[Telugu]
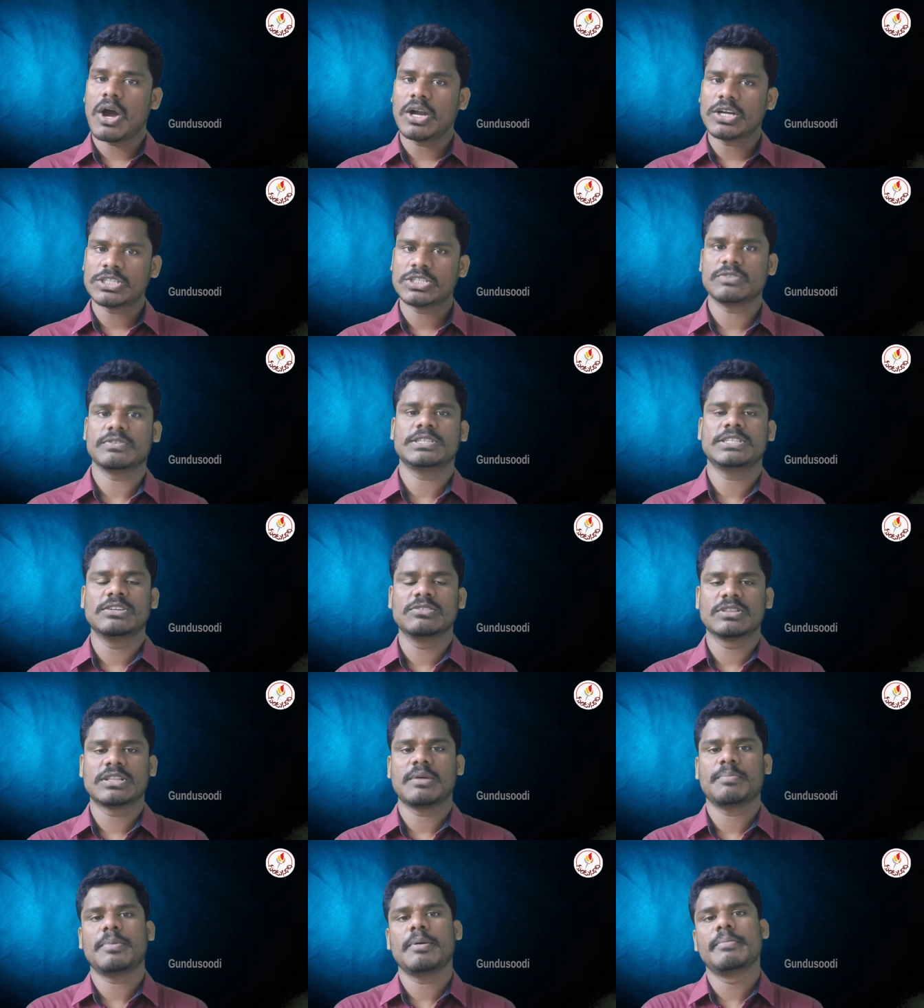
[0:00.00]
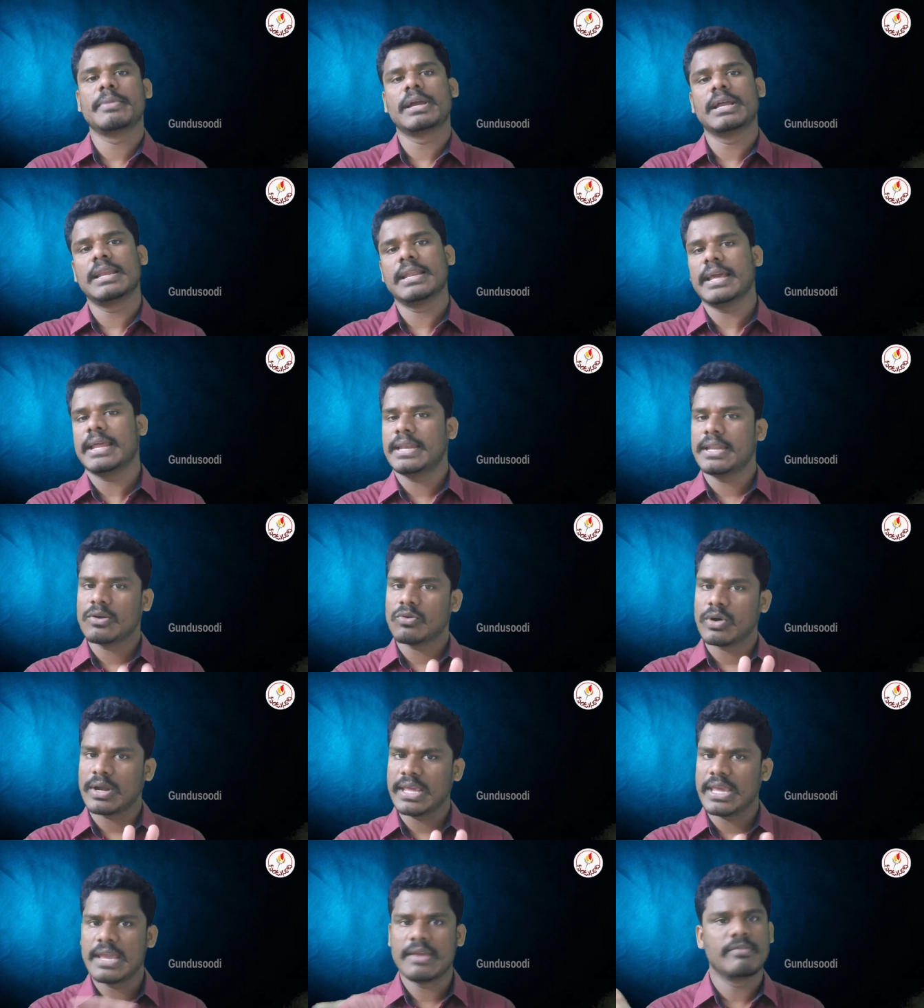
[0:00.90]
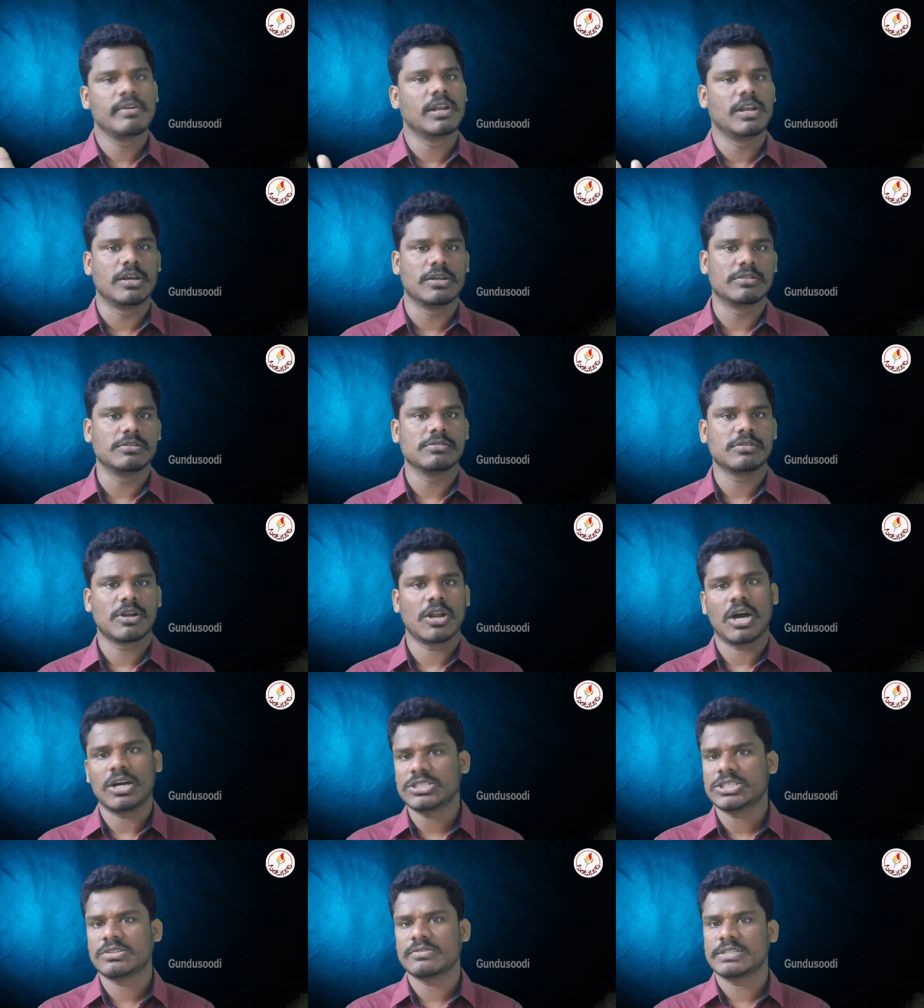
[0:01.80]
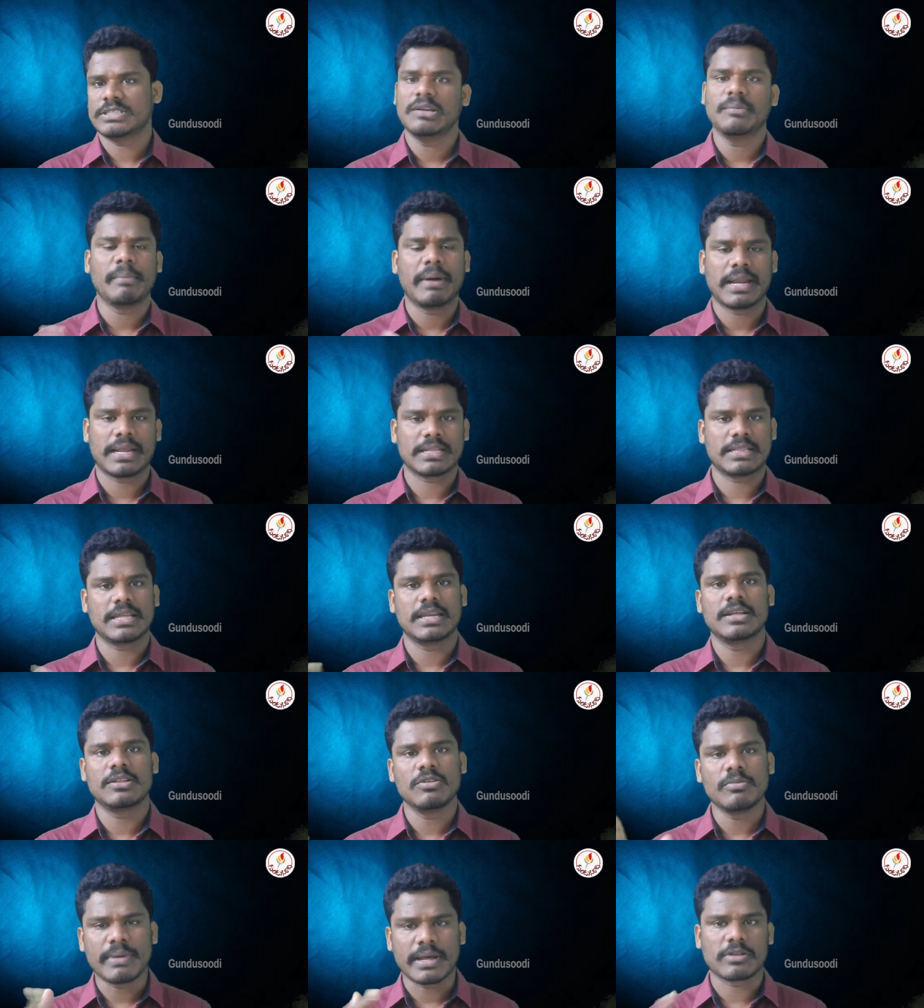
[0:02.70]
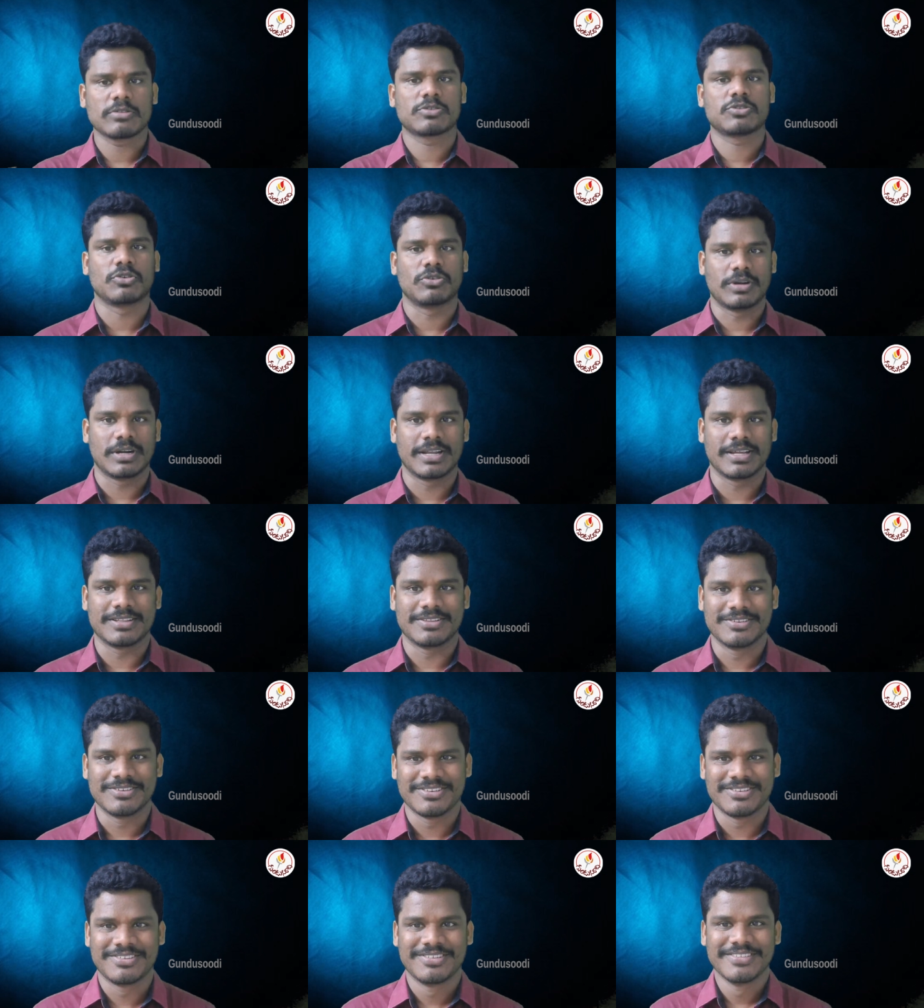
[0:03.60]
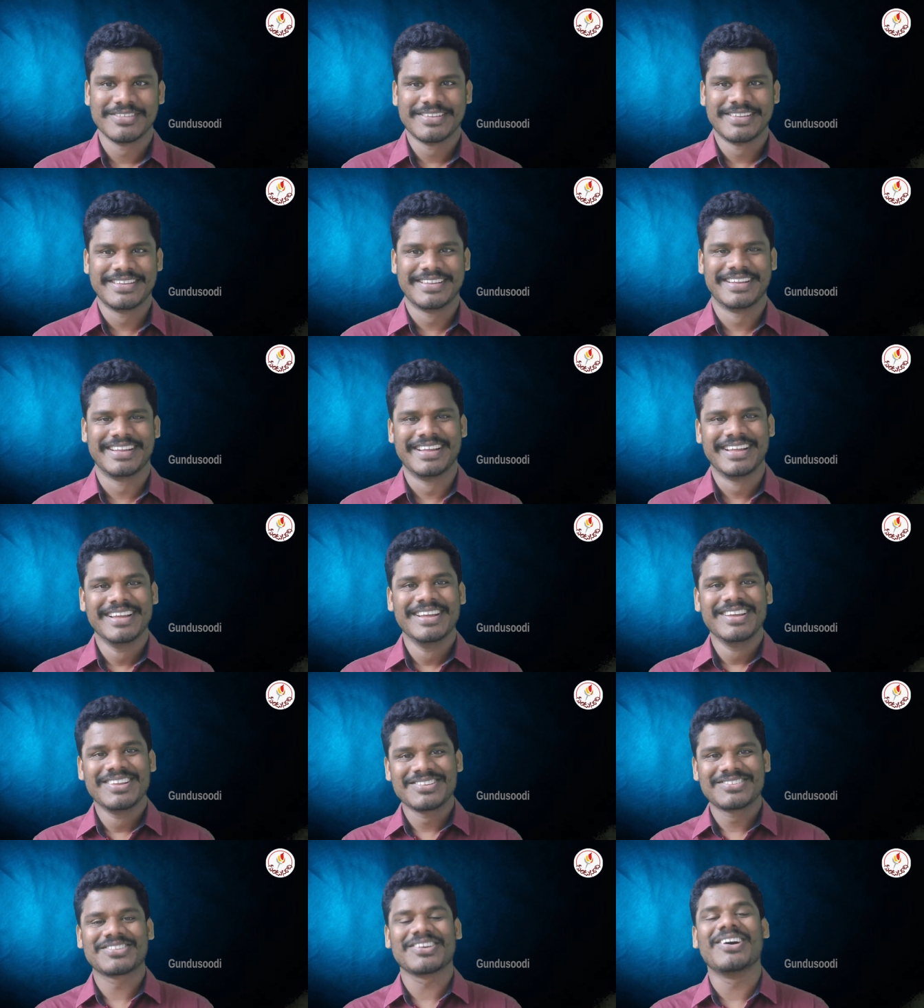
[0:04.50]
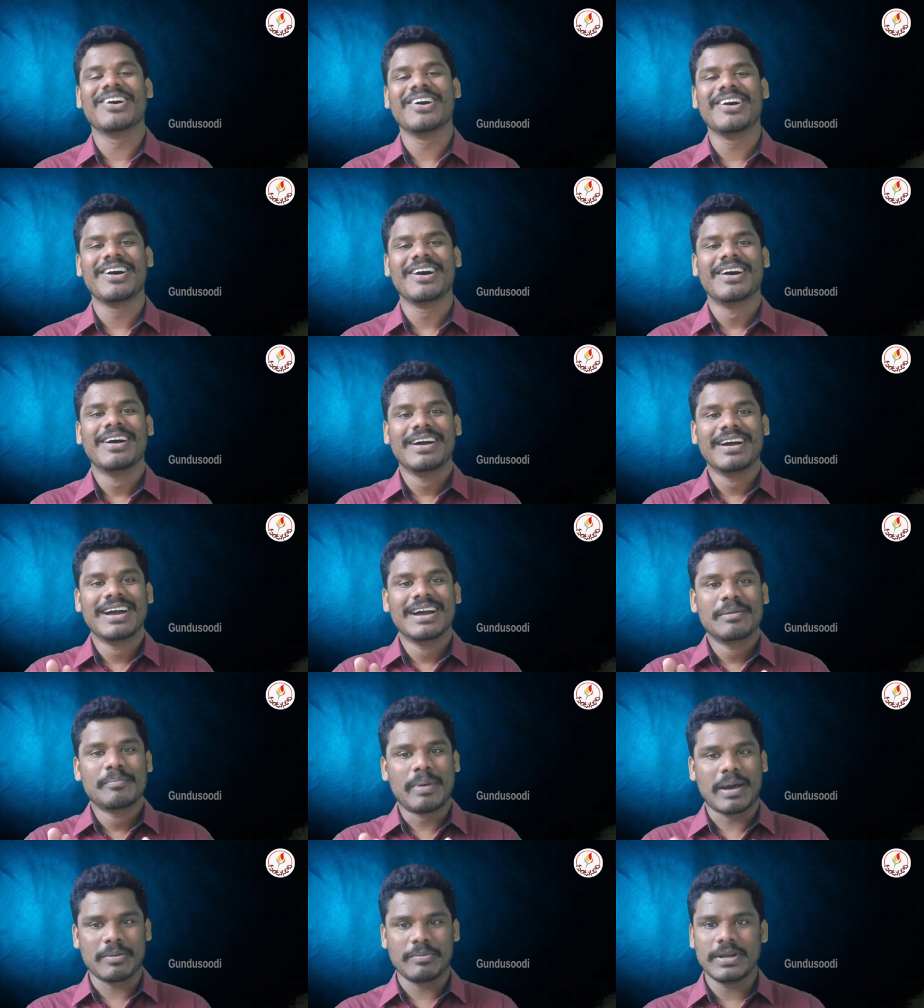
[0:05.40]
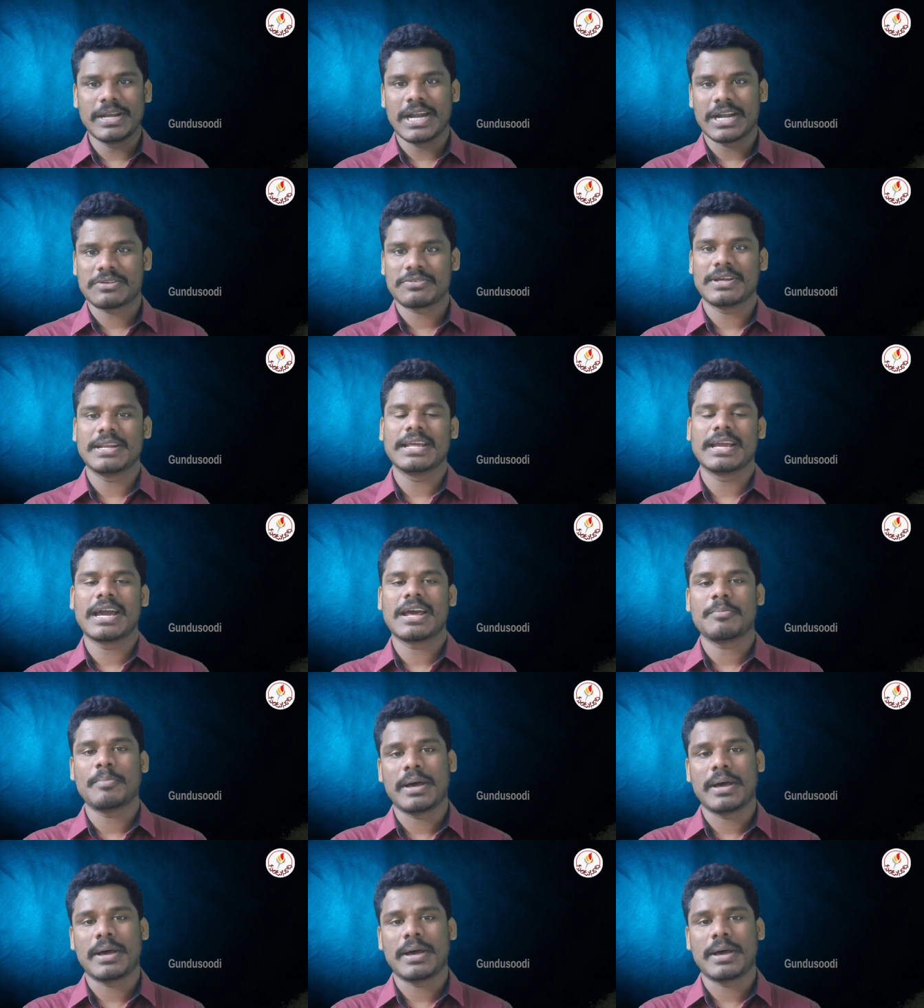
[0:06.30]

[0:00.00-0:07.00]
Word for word: లాస్ట్ విషయం తప్ప మిగిలినవన్నీ కూడా ఏమీ లేదు లాస్ట్ విషయం మనకు తెలియదు మనం చూడలేదు సో పరుమల్ అటోర్నీ